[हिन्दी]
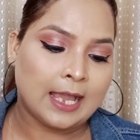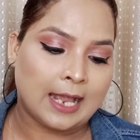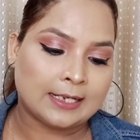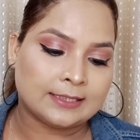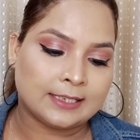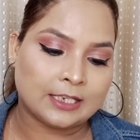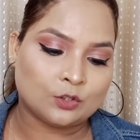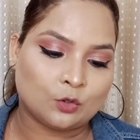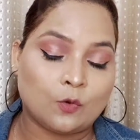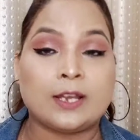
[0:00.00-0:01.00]
एंड इसकी
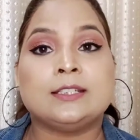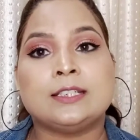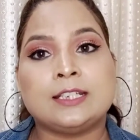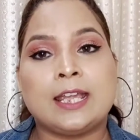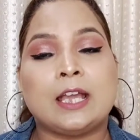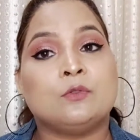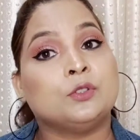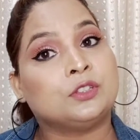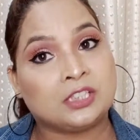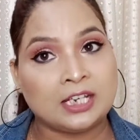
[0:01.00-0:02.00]
जो क्वांटिटी है
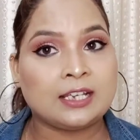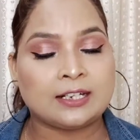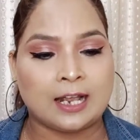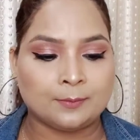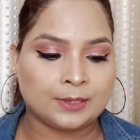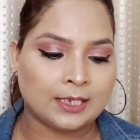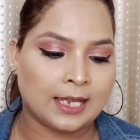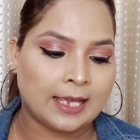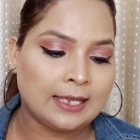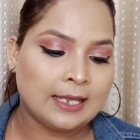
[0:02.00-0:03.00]
वो थ्री ग्राम की
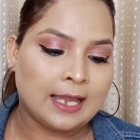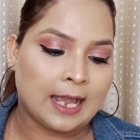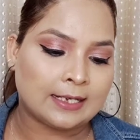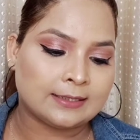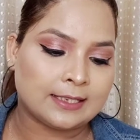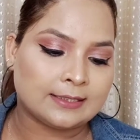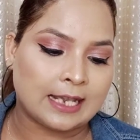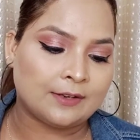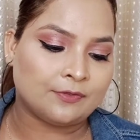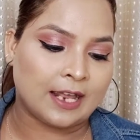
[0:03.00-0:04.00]
है एंड इसकी
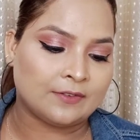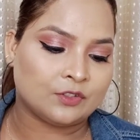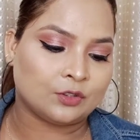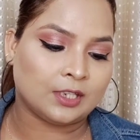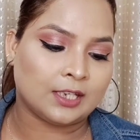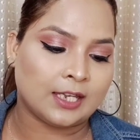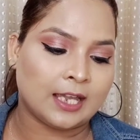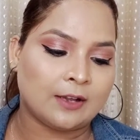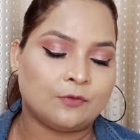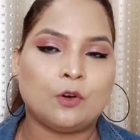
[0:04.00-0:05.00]
सेल्फ लाइफ जो दी गई
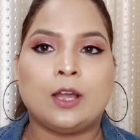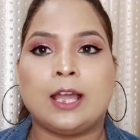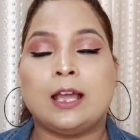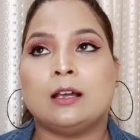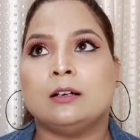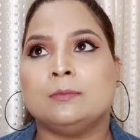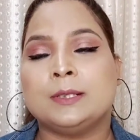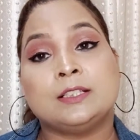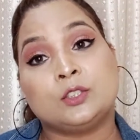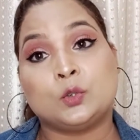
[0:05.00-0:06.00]
है वो है
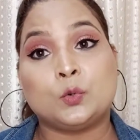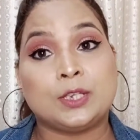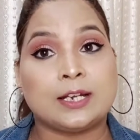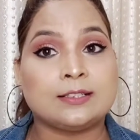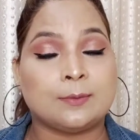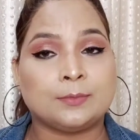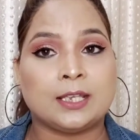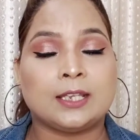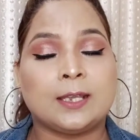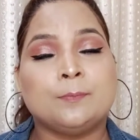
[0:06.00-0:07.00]
मीन्स टू ईयर
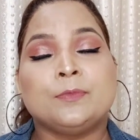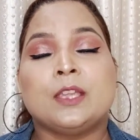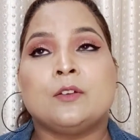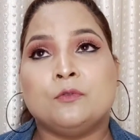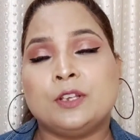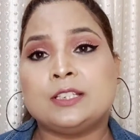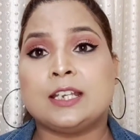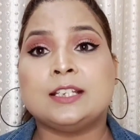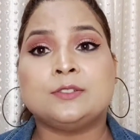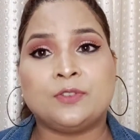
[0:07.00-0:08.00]
समथिंग की विच
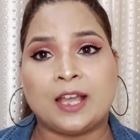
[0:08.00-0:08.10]
इज